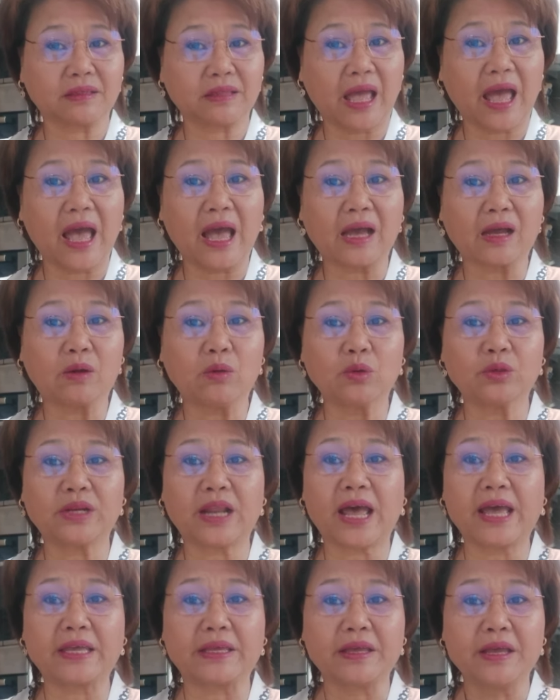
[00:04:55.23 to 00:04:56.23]
ถ้าคุณ
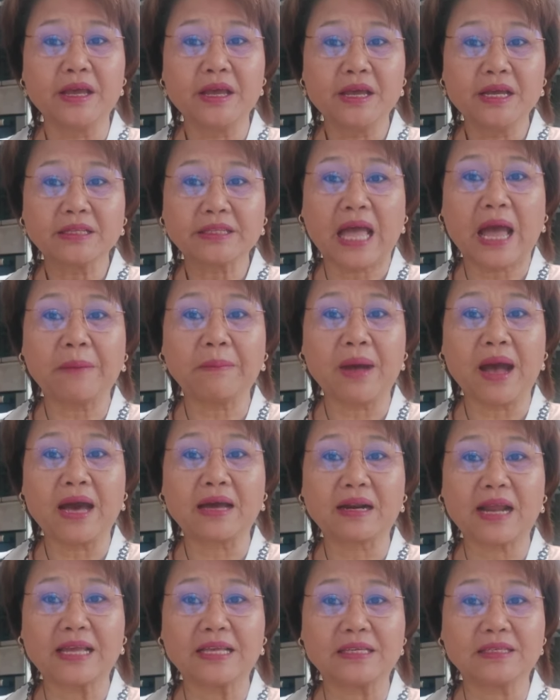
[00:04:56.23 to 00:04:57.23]
ได้ทำอะ
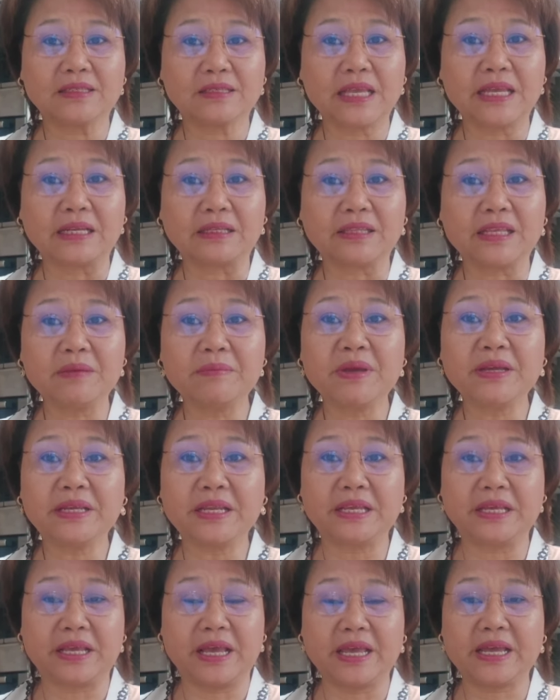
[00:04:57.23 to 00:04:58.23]
ไรสิ่งที่ไม่
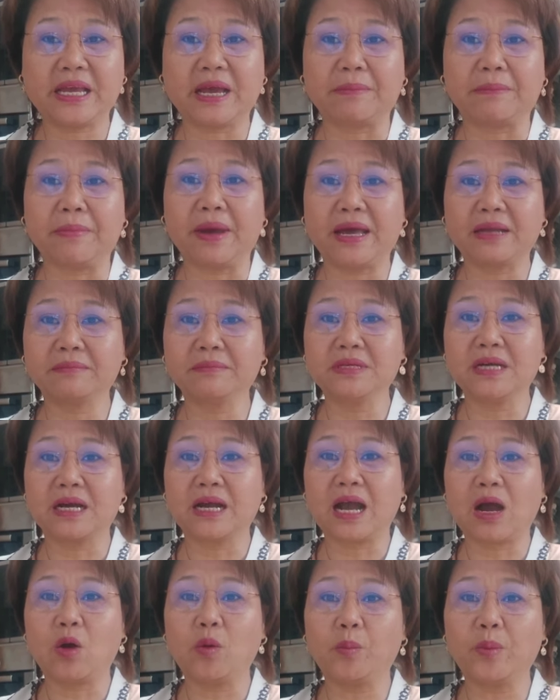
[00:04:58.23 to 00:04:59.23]
ดีให้กับบ้านเมือง
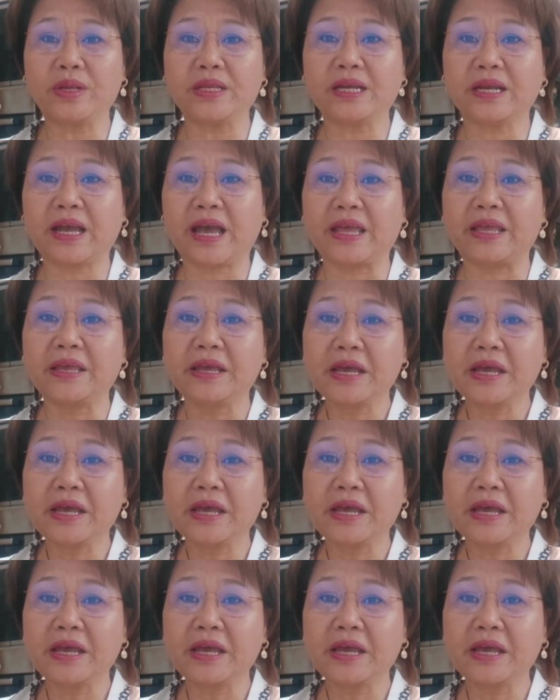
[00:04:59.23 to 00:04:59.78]
เขาเป็นยังไง